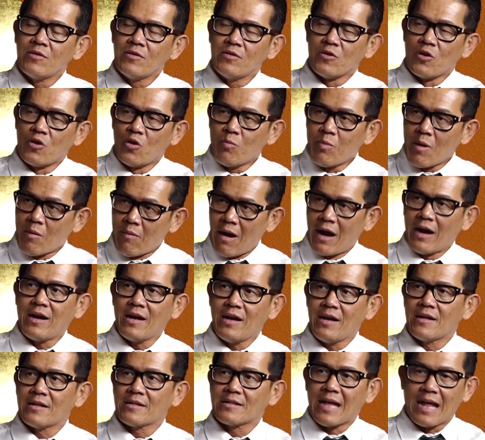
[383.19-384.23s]
Vì lúc mà mất á,
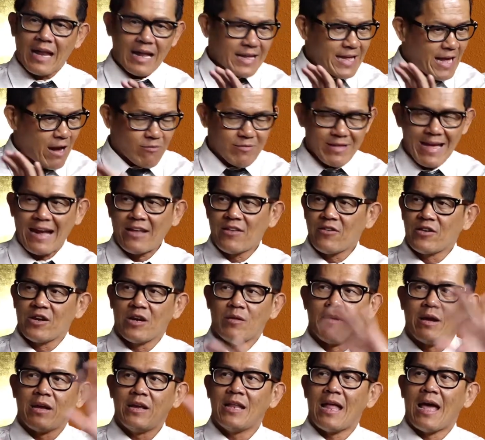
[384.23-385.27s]
người ta lại giao sát cho người
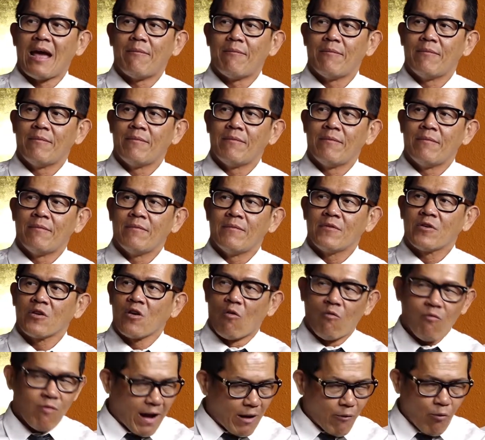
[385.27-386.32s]
Mỹ làm,
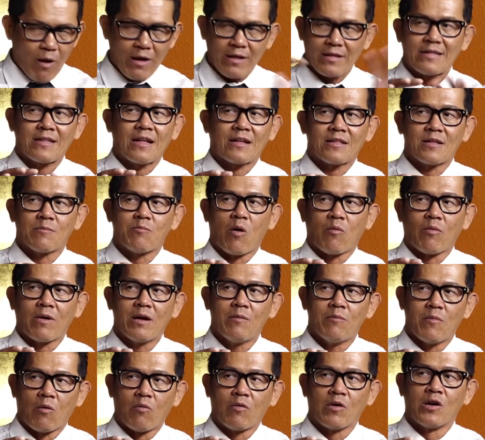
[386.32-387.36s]
cũng phải qua
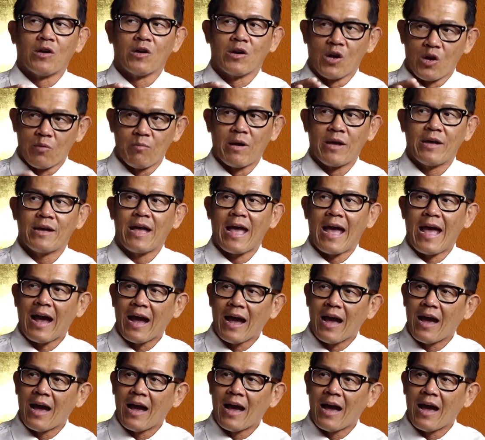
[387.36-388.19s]
một người Mỹ khác.